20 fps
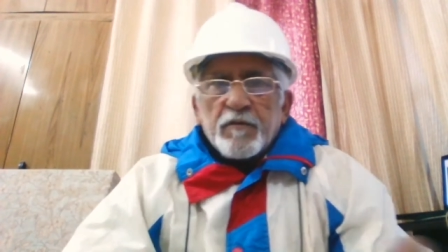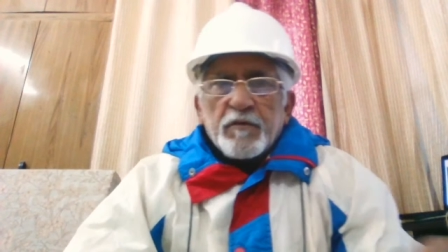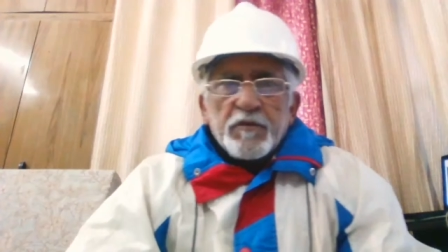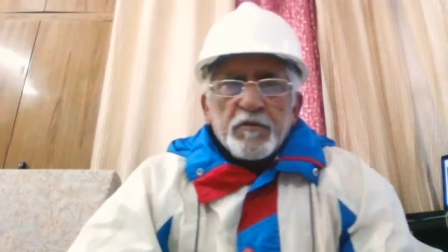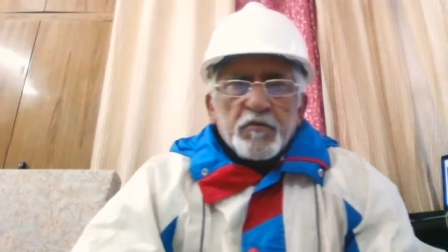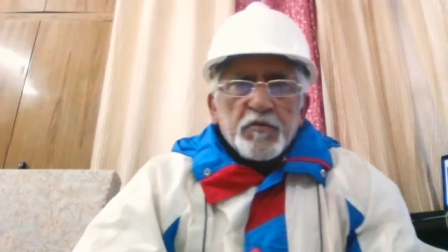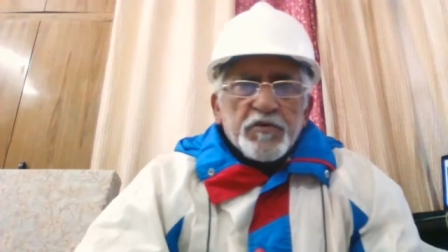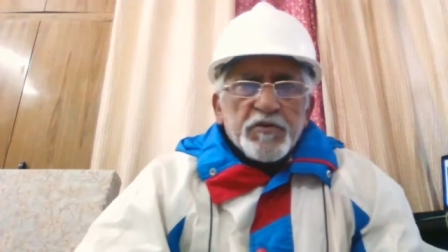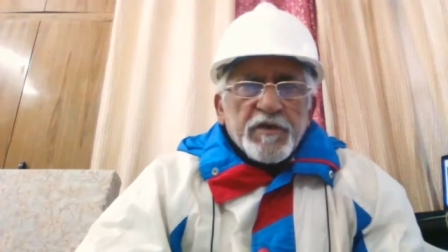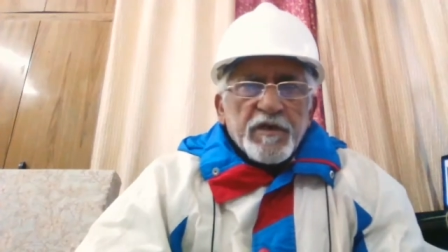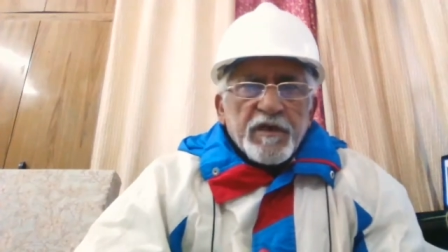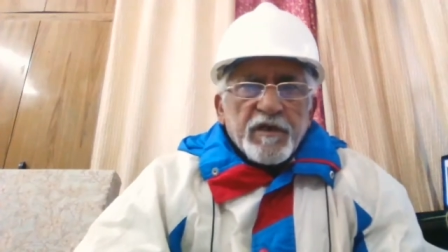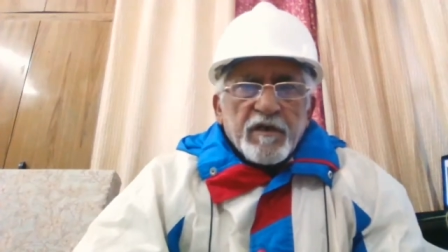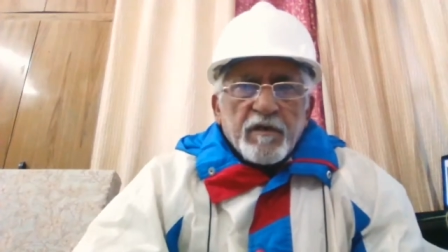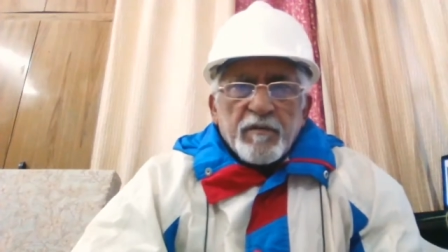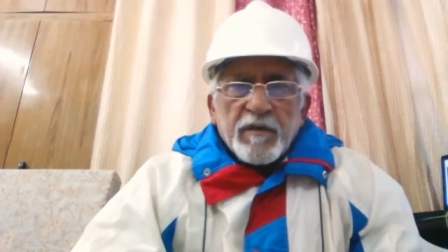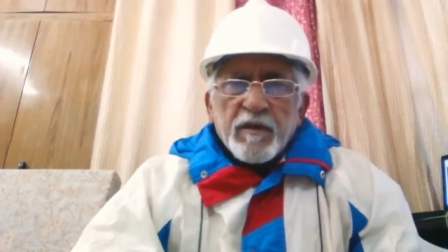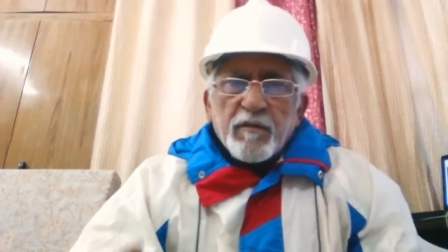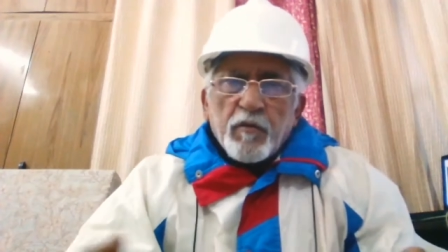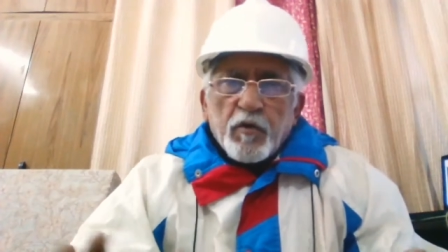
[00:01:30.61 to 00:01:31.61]
कोई कुछ करेगा
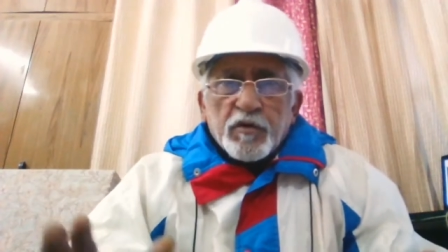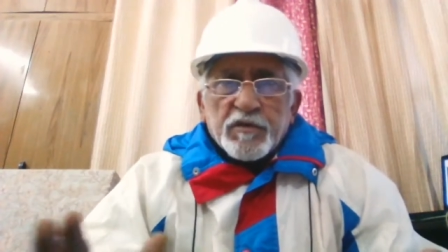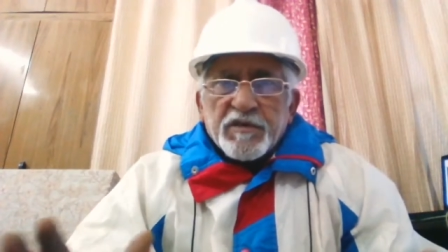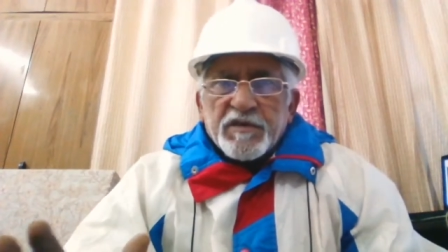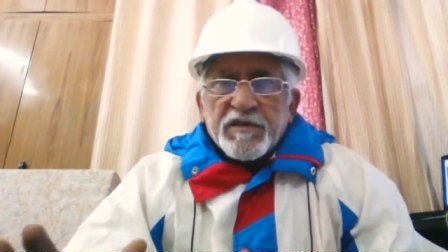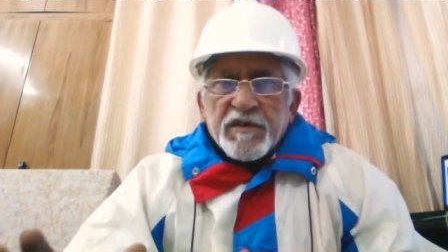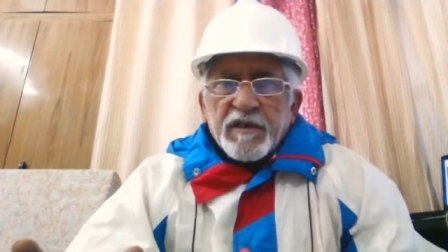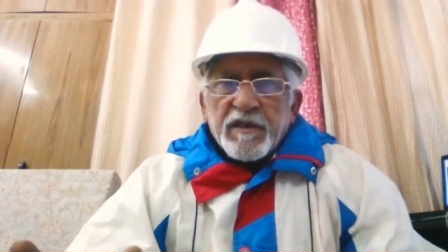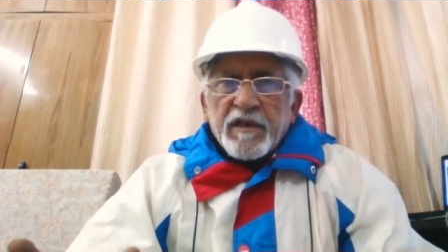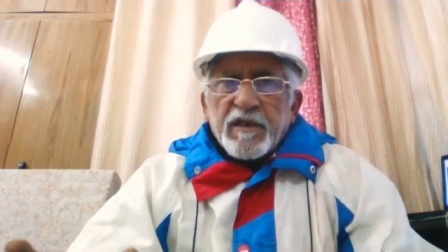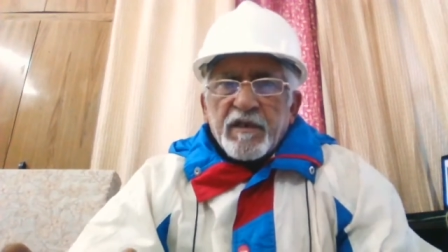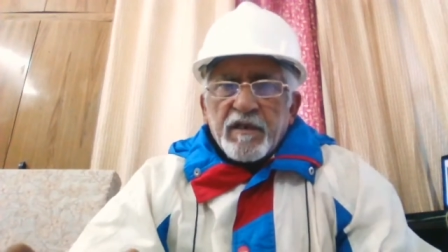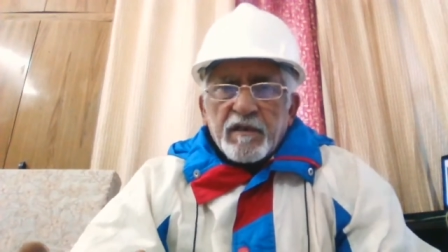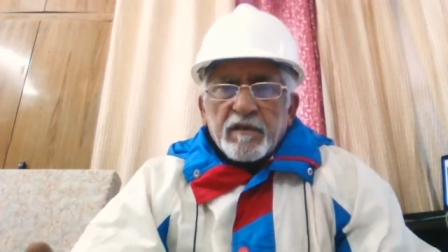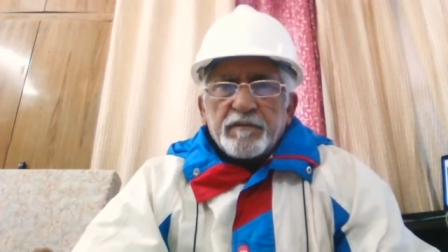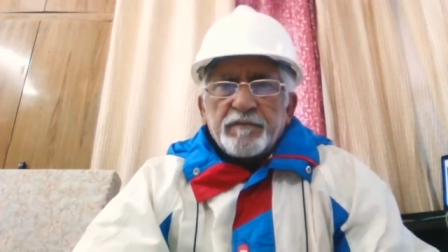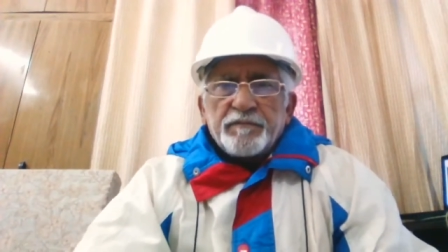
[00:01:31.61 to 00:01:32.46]
मैंने बहुत स्टडी किया